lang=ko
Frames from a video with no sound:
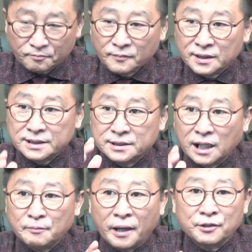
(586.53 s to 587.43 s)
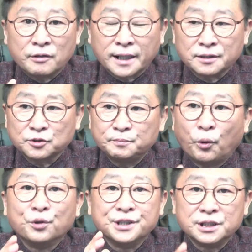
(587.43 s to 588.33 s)
지랄 발광을 하는 그
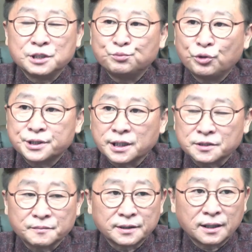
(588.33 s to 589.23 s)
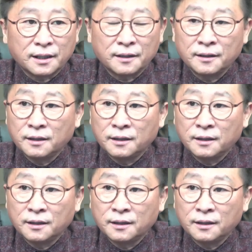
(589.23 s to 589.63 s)
본질이 무엇이겠습니까?